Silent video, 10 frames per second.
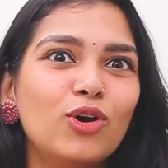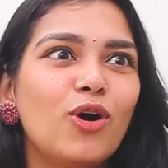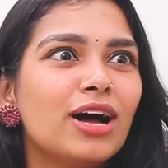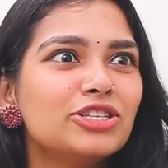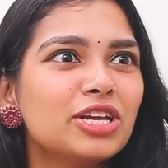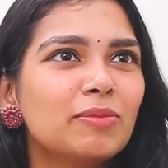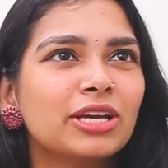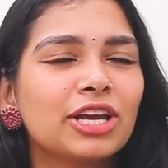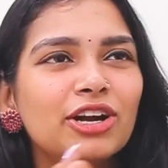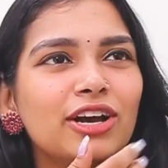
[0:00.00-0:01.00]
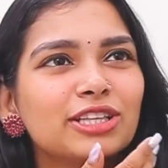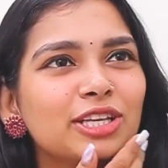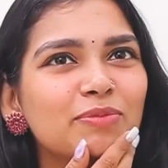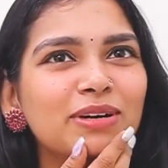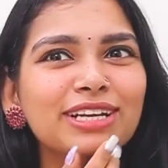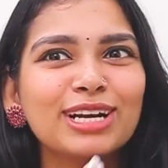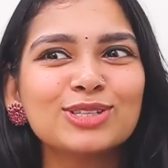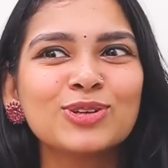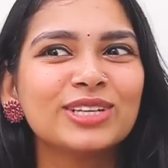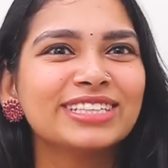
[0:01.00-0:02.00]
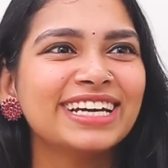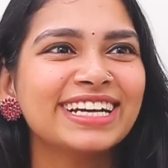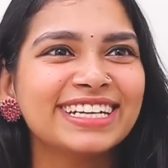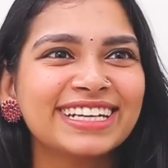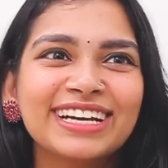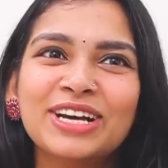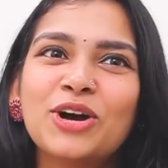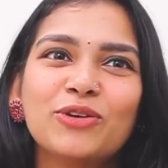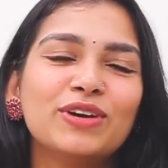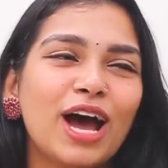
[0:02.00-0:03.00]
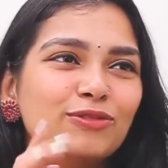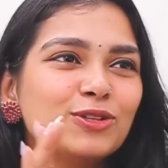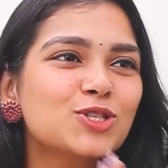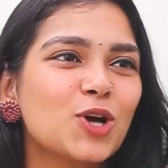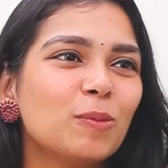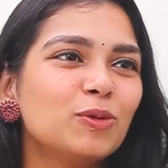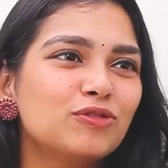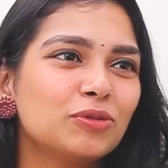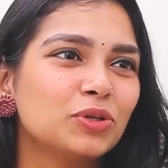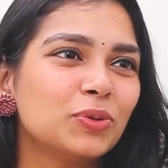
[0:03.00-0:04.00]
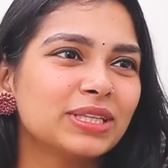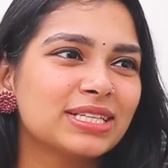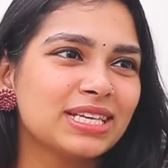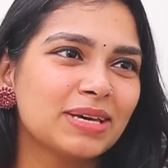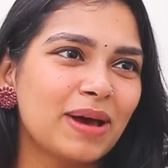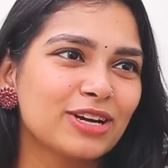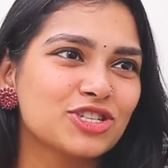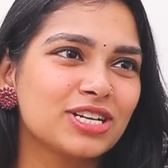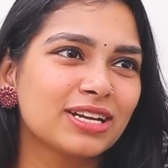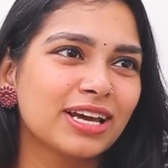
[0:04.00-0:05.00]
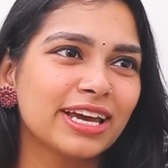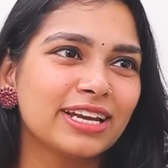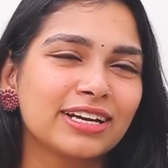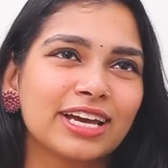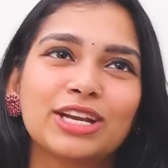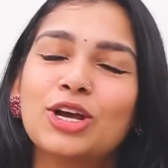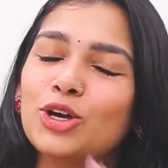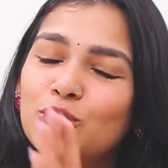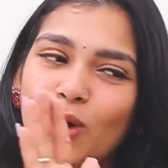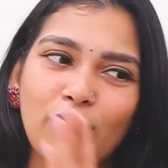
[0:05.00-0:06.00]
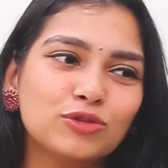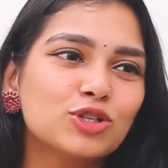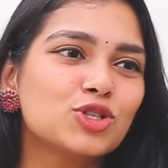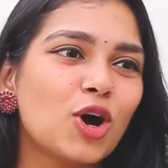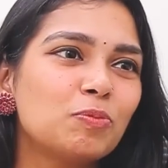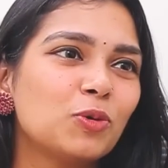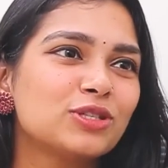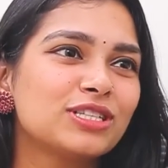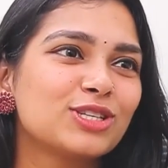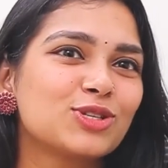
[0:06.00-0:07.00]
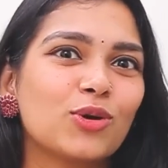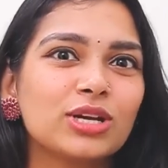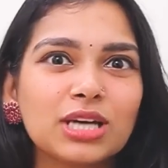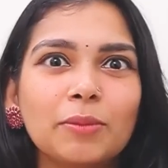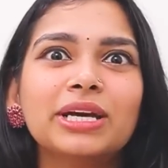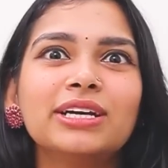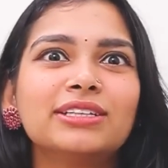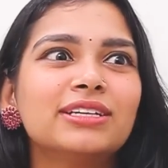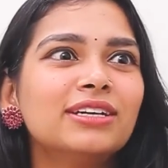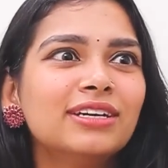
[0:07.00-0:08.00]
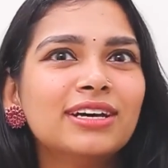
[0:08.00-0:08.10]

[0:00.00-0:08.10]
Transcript: அவ்வளோ ஆச்சரியமா இருக்கு என்னடா இது இந்த மாதிரி எல்லாம் சொல்லுது என்கிட்ட we have to stop you from doing the same action and again again you have to stop posting stories அப்படிங்குது